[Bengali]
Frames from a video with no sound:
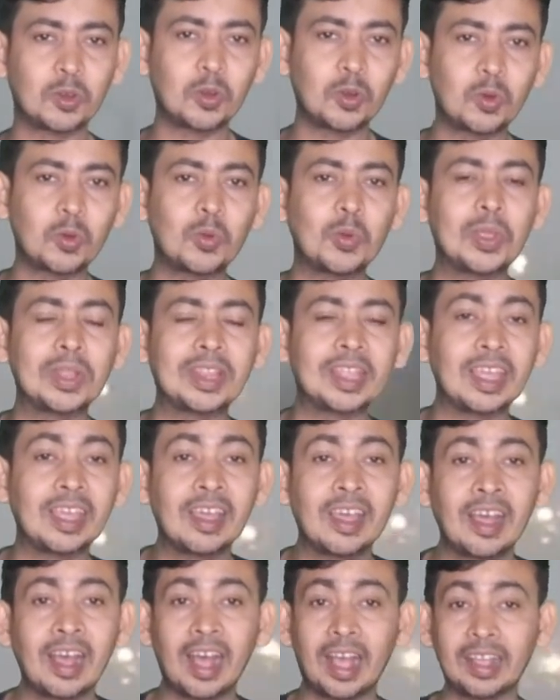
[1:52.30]
হলো কুয়েতে
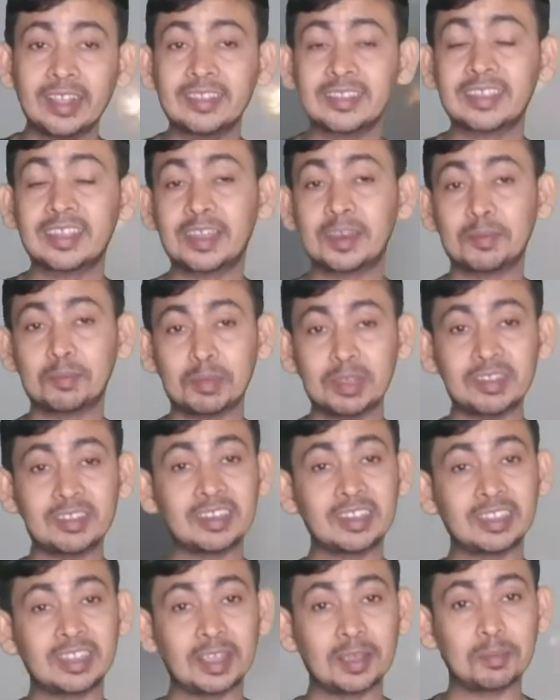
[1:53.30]
আজকের
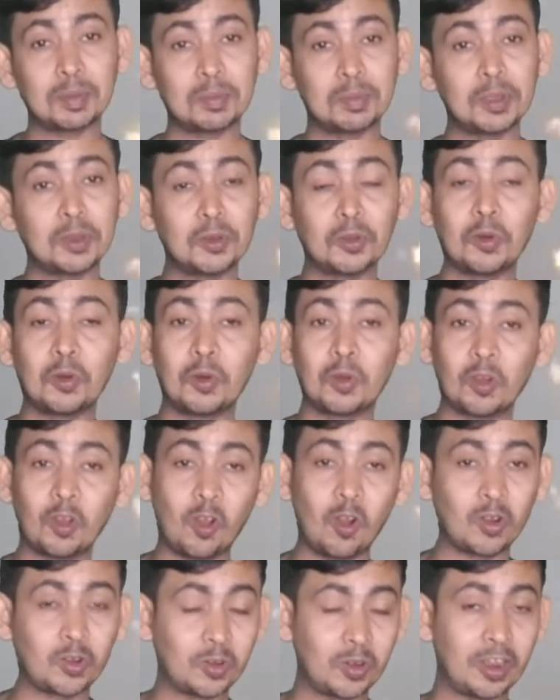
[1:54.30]
বৃষ্টিতে বিভিন্ন
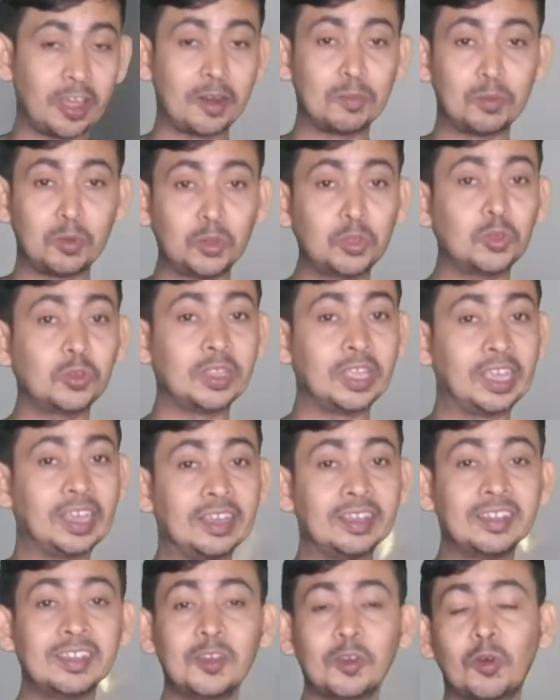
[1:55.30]
ঘটনার মধ্য দিয়ে
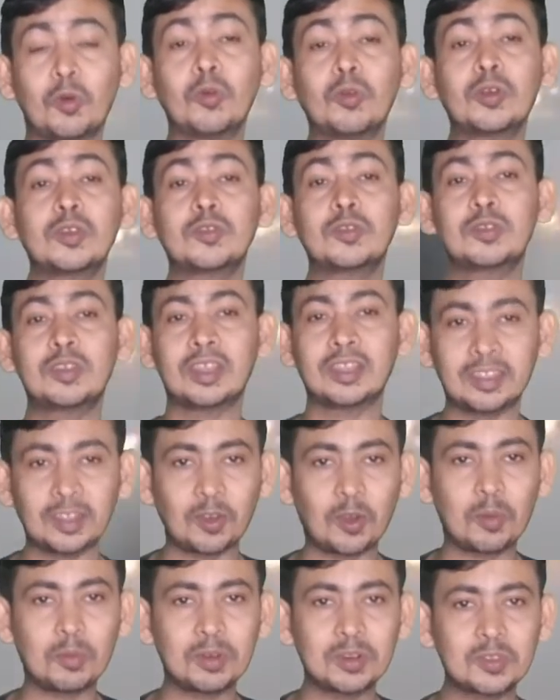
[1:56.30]
কোনো কিছু জানতে
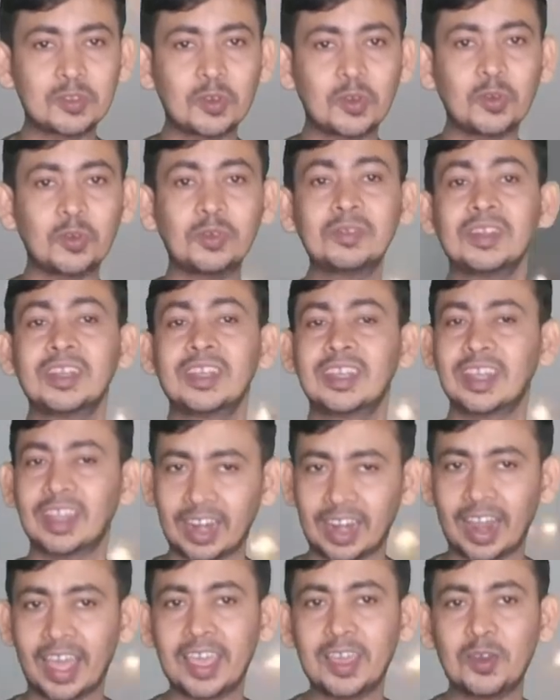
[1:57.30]
কমেন্টস করুন
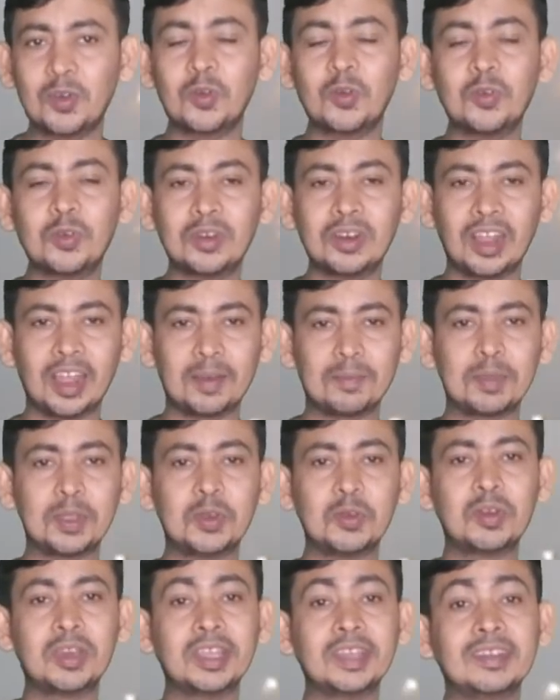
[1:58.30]
লাইক করুন আর
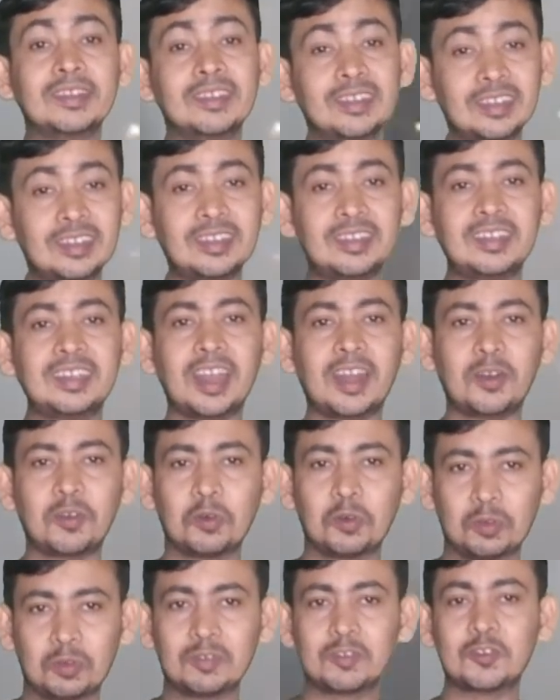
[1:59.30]
ভিডিওটি শেয়ার
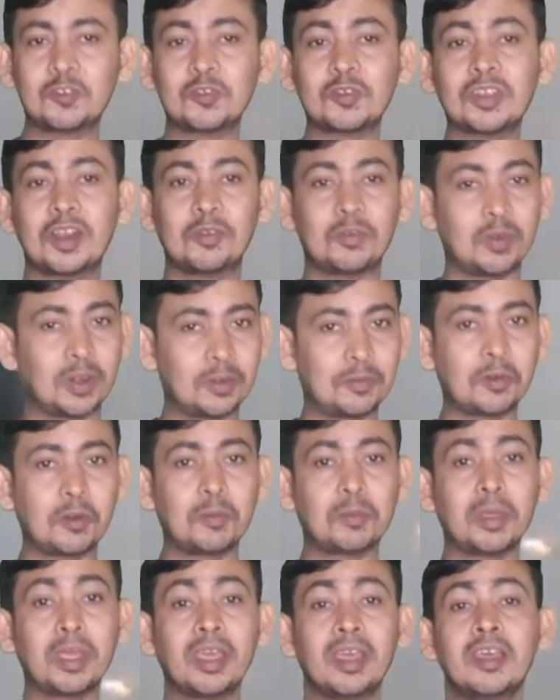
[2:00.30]
করুন সোশ্যাল
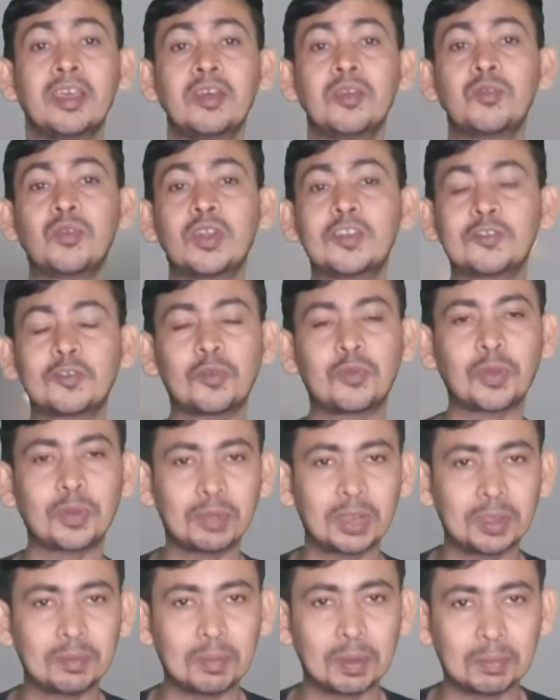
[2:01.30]
প্ল্যাটফর্মে ফ্রেন্ডস ও
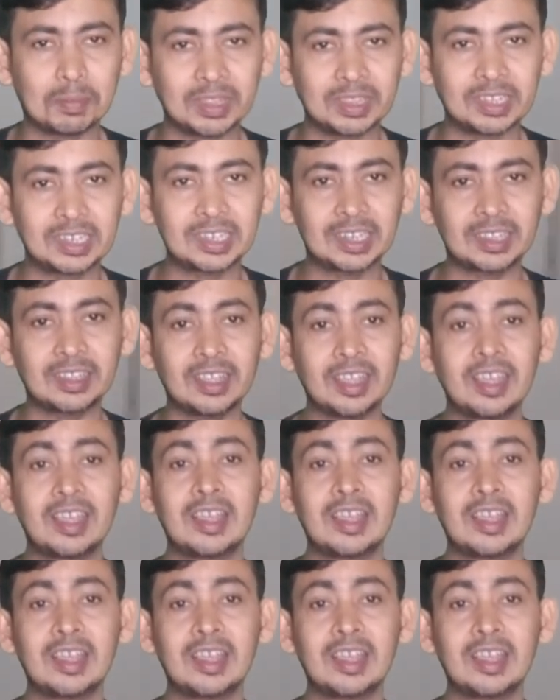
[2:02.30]
ফ্যামিলি মেম্বারদের সাথে